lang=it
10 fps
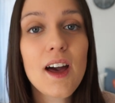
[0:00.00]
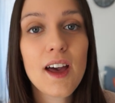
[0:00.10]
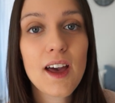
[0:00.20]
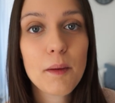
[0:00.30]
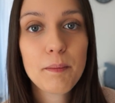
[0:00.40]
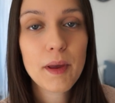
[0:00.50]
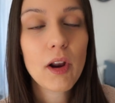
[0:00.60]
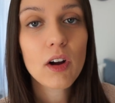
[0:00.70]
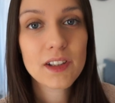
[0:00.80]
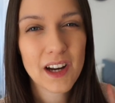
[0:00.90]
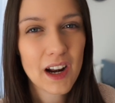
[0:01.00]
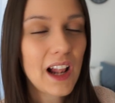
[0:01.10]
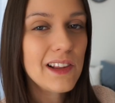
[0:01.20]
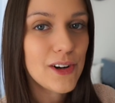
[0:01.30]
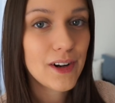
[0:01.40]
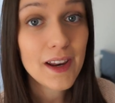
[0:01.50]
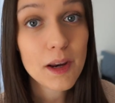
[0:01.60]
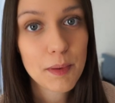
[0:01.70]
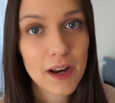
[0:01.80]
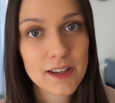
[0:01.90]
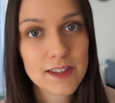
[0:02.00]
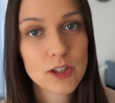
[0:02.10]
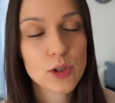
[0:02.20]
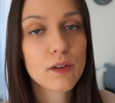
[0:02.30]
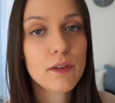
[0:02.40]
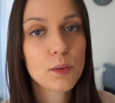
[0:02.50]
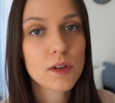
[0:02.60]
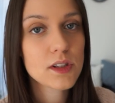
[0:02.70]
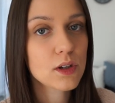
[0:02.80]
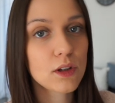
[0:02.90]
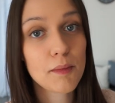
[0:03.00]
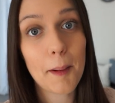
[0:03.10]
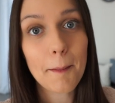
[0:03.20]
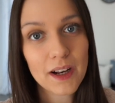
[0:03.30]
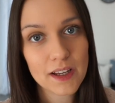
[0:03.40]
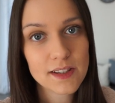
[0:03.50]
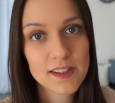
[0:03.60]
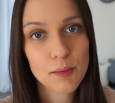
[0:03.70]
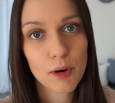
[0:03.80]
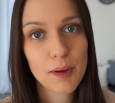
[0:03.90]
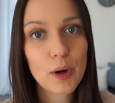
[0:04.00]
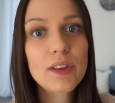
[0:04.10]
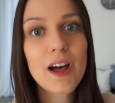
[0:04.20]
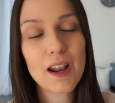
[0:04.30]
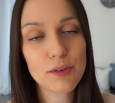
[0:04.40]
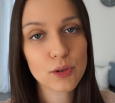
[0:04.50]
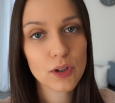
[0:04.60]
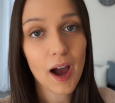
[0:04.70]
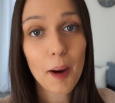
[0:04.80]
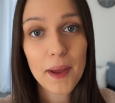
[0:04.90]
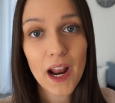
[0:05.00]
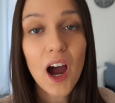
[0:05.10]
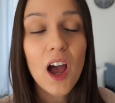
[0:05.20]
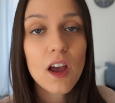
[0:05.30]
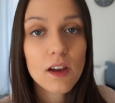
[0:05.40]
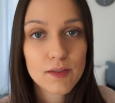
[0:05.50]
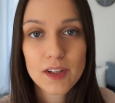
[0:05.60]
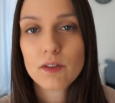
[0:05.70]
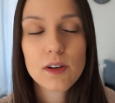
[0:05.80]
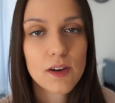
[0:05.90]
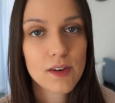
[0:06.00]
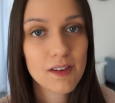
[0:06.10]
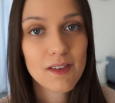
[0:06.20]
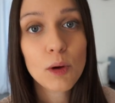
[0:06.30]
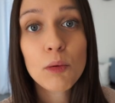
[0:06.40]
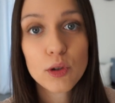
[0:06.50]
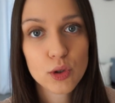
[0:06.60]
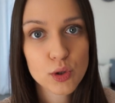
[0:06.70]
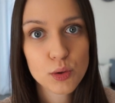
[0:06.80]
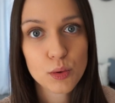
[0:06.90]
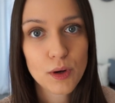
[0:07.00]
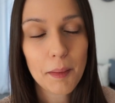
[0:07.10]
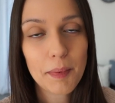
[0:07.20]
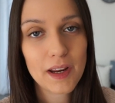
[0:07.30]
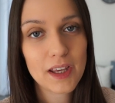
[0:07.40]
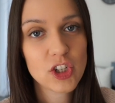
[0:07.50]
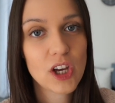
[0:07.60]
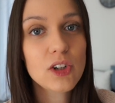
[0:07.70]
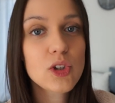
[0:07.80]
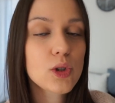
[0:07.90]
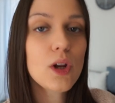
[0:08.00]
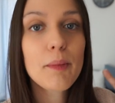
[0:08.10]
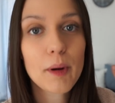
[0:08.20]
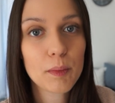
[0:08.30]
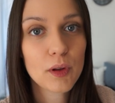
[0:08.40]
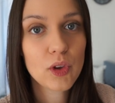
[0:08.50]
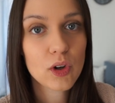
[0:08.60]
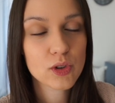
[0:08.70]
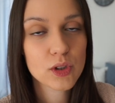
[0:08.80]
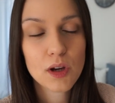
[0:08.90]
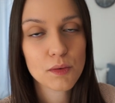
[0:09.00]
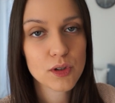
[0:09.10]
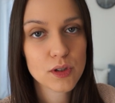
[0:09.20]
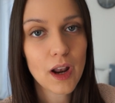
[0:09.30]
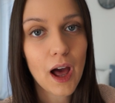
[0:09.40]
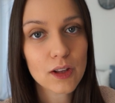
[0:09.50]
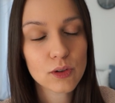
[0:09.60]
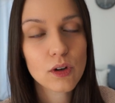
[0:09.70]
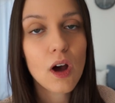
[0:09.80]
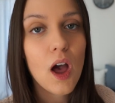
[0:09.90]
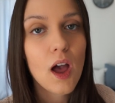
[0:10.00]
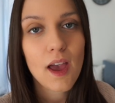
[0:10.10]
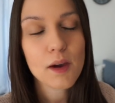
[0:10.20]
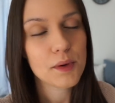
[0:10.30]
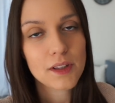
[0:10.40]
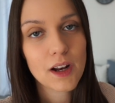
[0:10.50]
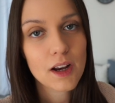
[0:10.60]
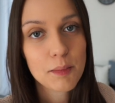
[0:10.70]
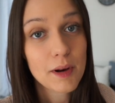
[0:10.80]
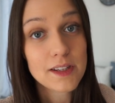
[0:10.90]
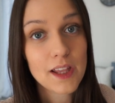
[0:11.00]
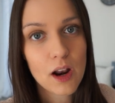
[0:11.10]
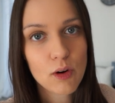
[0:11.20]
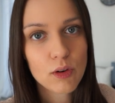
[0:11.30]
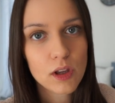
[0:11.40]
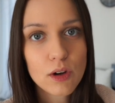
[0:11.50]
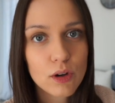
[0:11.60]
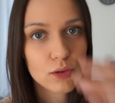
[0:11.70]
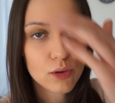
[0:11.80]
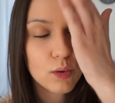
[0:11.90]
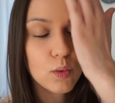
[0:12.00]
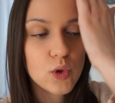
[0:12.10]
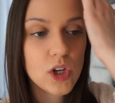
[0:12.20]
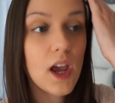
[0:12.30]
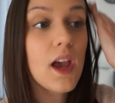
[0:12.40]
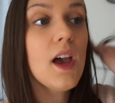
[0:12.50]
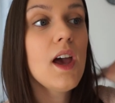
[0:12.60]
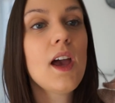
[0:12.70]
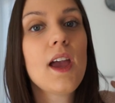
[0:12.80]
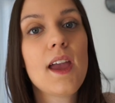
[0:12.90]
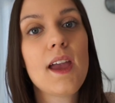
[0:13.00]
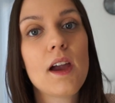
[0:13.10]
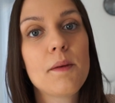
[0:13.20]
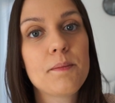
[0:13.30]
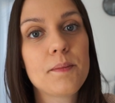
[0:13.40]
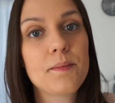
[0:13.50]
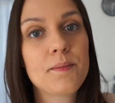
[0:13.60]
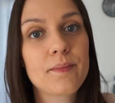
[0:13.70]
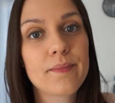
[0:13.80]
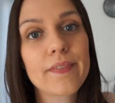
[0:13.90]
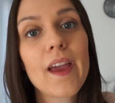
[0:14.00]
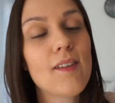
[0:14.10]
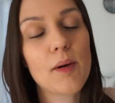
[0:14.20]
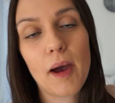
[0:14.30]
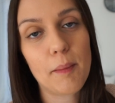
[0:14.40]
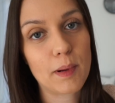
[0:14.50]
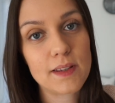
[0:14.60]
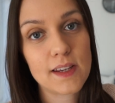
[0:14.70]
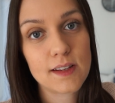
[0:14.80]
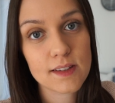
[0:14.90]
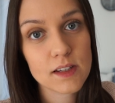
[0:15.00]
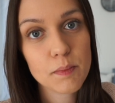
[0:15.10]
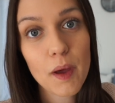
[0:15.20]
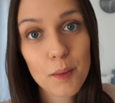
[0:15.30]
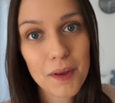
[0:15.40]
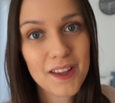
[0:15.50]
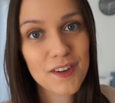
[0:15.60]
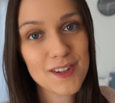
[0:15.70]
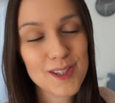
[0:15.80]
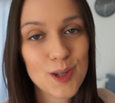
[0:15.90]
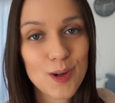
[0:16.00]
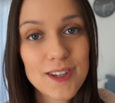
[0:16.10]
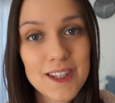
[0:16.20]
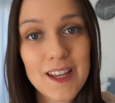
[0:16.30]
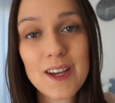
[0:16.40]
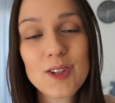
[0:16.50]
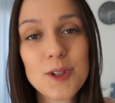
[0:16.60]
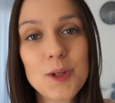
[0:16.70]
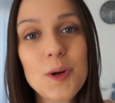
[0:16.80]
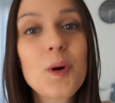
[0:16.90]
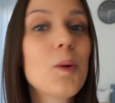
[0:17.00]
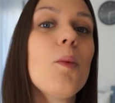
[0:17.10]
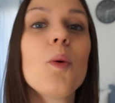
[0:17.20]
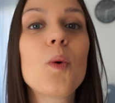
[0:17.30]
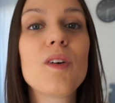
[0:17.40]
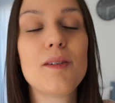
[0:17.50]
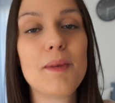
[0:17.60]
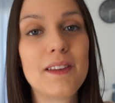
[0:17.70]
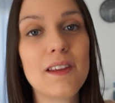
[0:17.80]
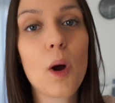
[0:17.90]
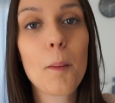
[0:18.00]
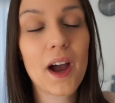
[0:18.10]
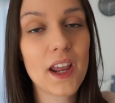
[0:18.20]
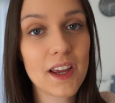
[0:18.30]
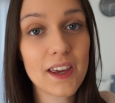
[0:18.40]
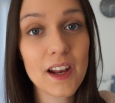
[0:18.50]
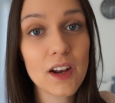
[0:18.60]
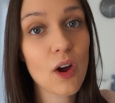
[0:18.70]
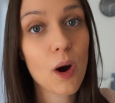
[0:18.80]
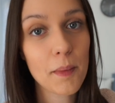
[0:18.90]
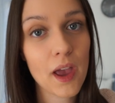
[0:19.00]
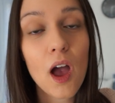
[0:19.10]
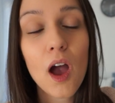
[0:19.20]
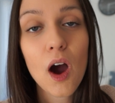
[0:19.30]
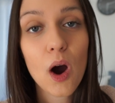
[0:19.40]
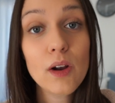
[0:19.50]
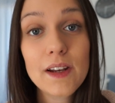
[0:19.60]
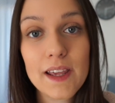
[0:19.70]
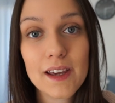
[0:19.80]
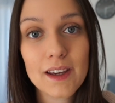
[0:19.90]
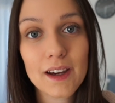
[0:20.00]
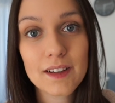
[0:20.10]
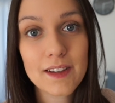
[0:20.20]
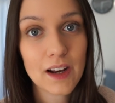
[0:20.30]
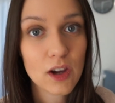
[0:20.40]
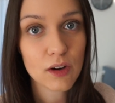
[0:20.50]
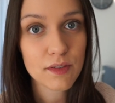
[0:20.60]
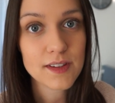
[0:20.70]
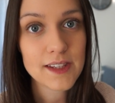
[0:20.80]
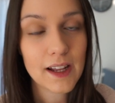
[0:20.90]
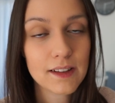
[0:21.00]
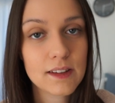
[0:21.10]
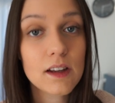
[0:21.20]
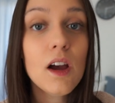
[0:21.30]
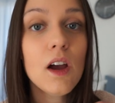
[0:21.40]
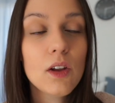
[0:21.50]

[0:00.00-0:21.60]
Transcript: eh, però tra l'altro le riprese sono venute secondo me malissimo, almeno dalla fotocamera vedevo che venivano molto scure perché c'è il sole proprio addosso da questo lato e quindi le riprese erano in controluce e, mm, e vabbè pazienza, spero abbiate visto lo stesso, comunque vi metterò magari anche il nome o il link del coffee set,